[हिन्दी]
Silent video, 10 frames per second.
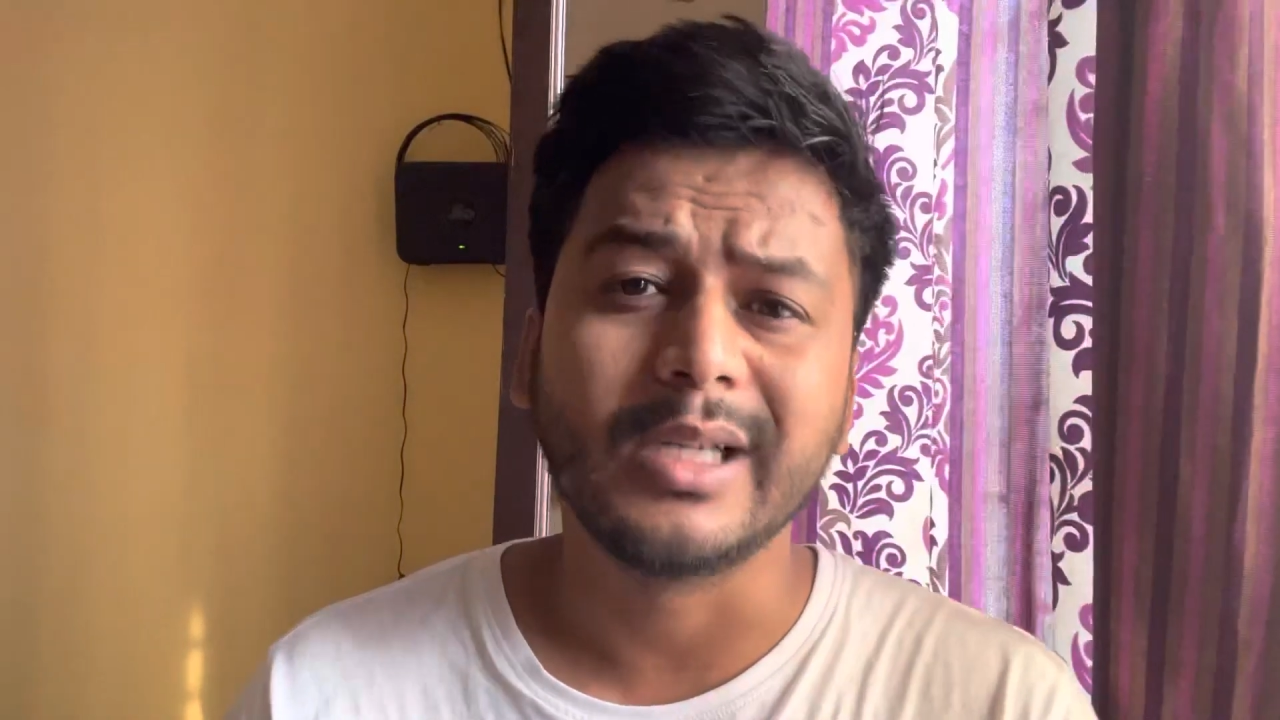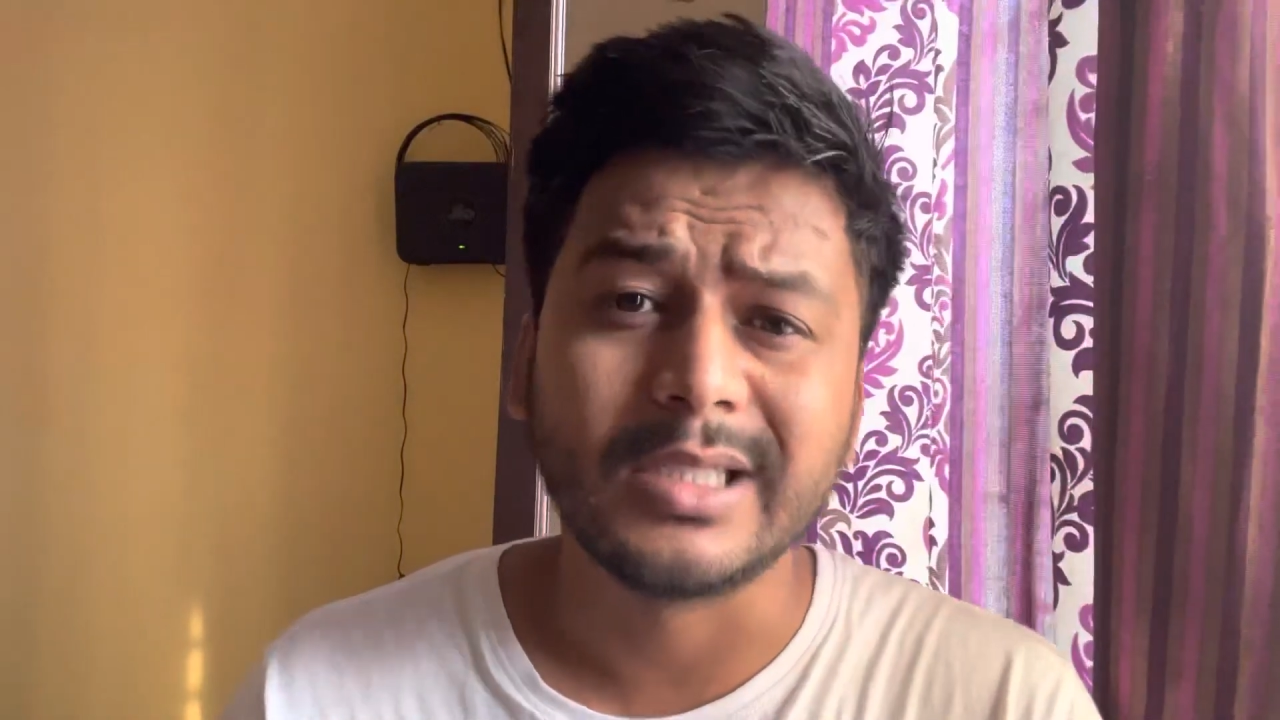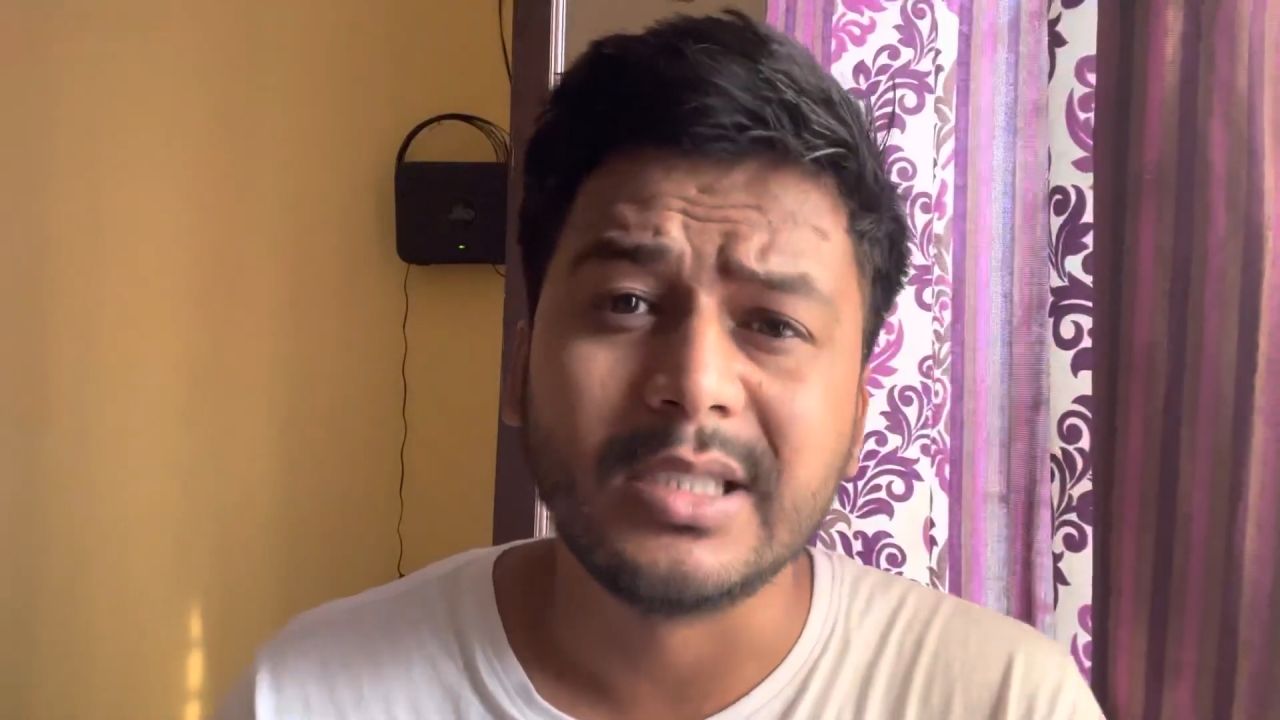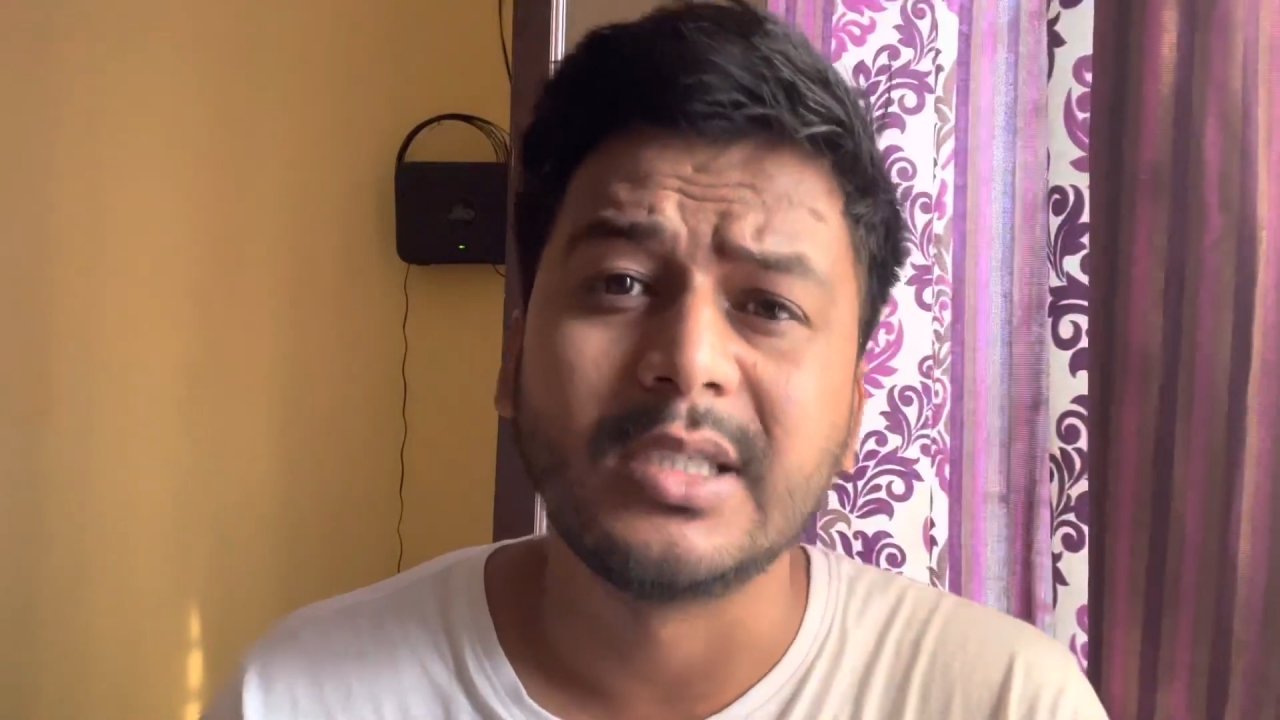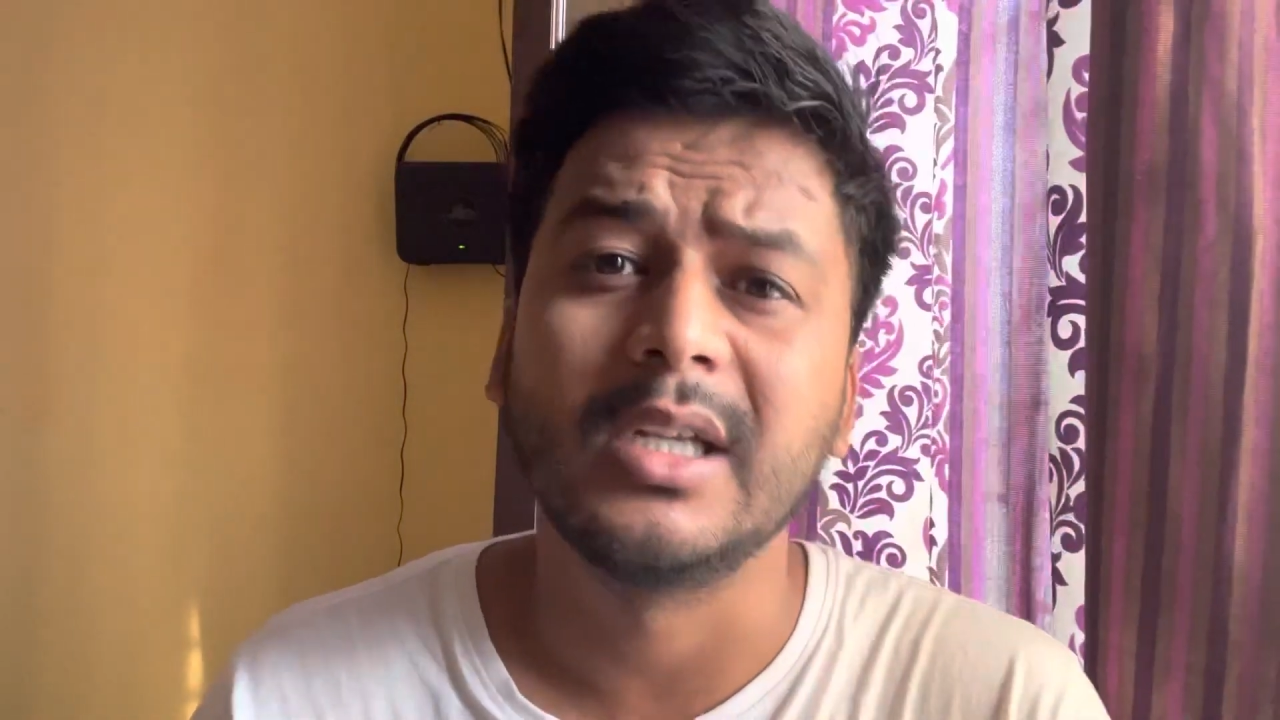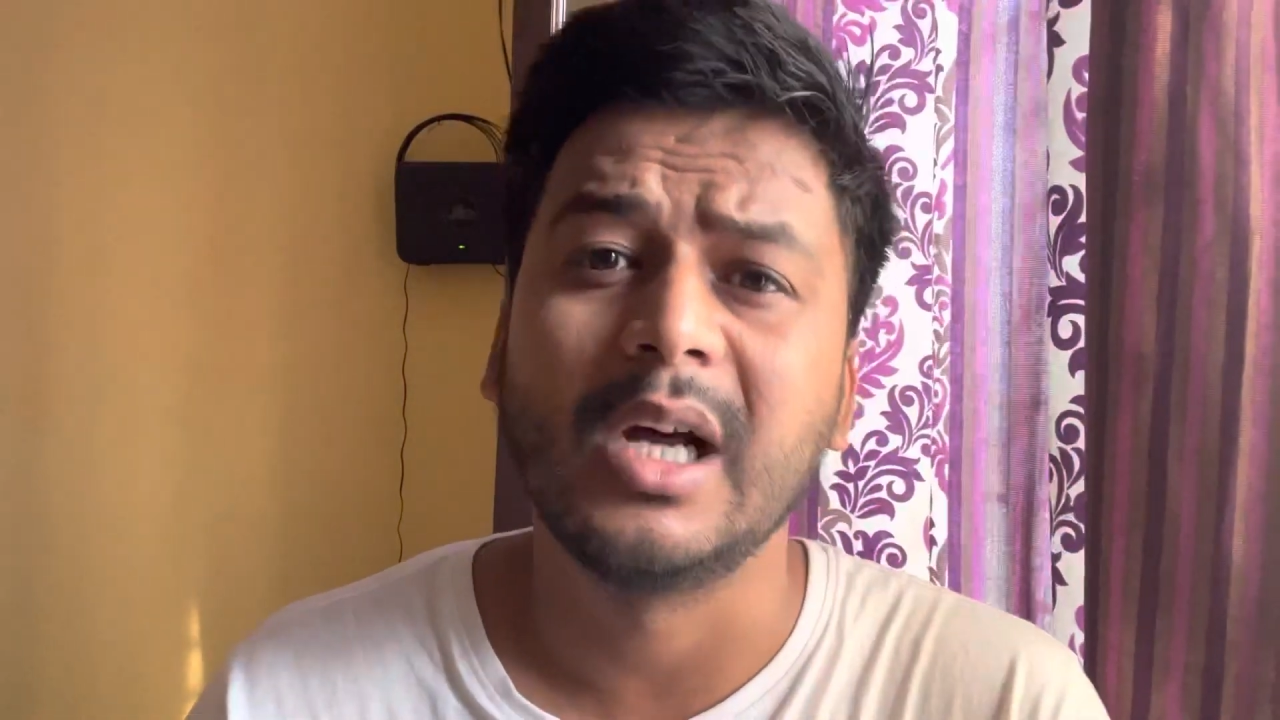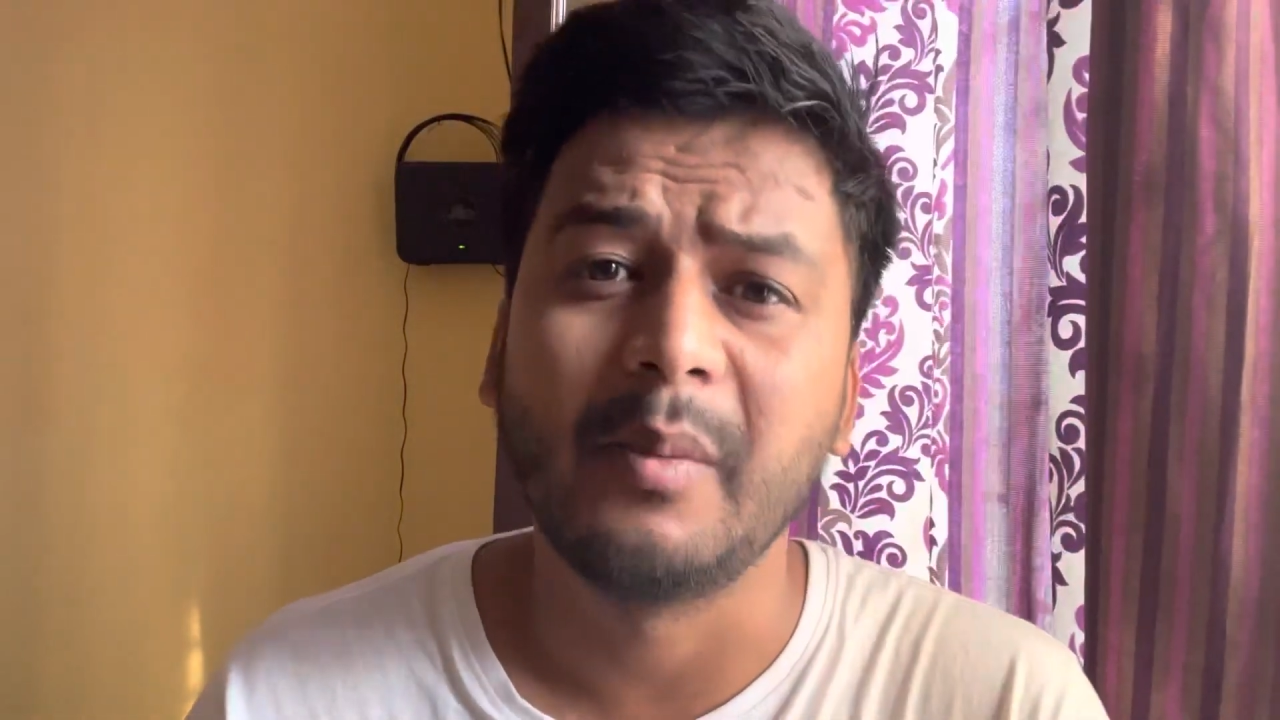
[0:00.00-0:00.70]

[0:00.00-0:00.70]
असेंशियल